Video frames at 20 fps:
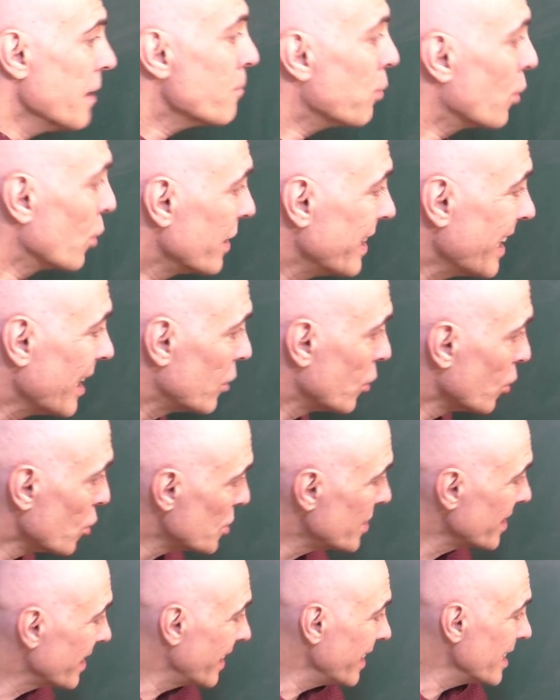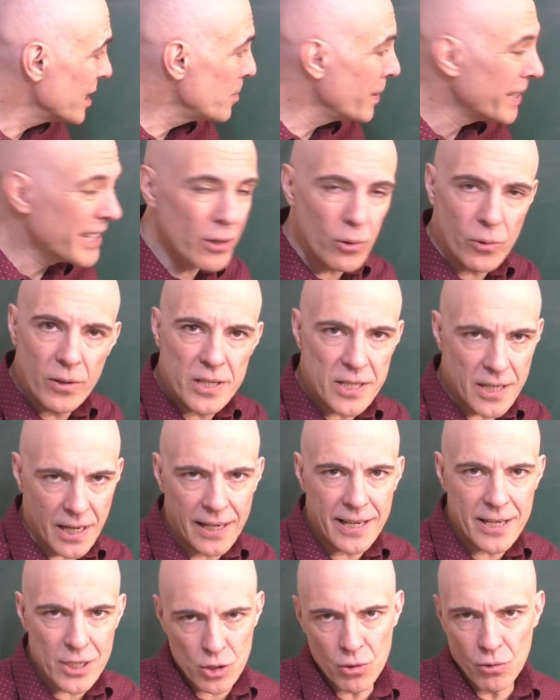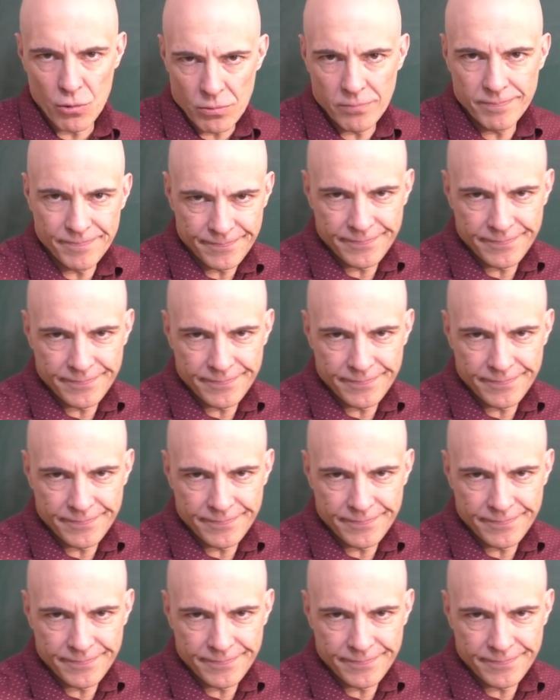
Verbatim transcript: Por cierto, si quieres ver de dónde sale esto,